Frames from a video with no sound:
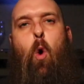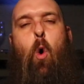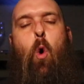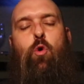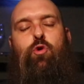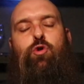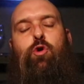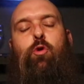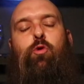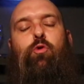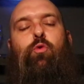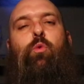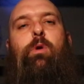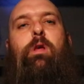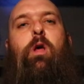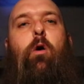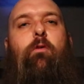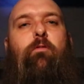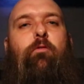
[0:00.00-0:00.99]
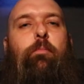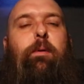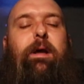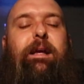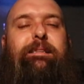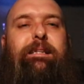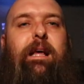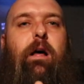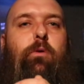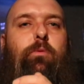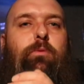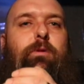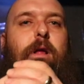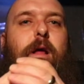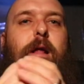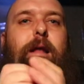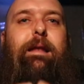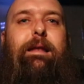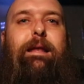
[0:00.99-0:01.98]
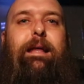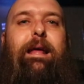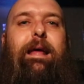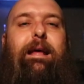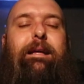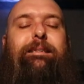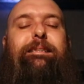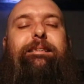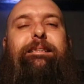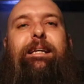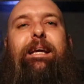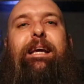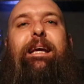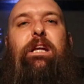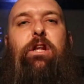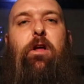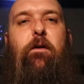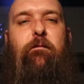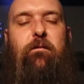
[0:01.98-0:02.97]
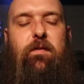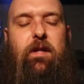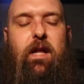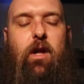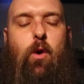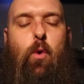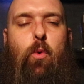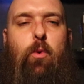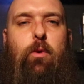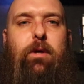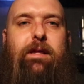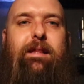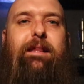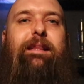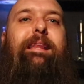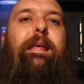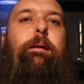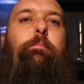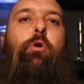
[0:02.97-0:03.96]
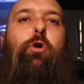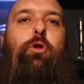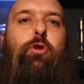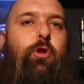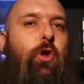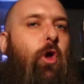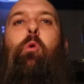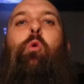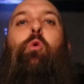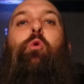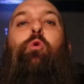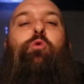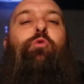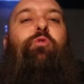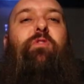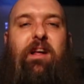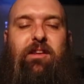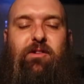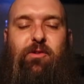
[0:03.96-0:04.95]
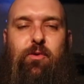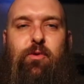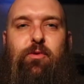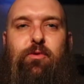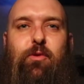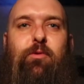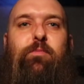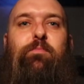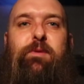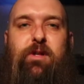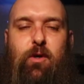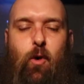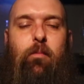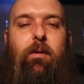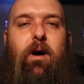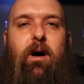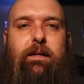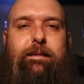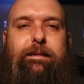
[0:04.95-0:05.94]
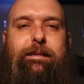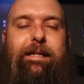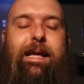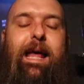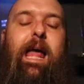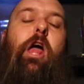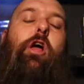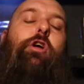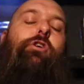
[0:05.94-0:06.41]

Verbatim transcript: Aujourd'hui, on vous présente la série de vidéos qui débute pour l'ouverture d'une microbrasserie.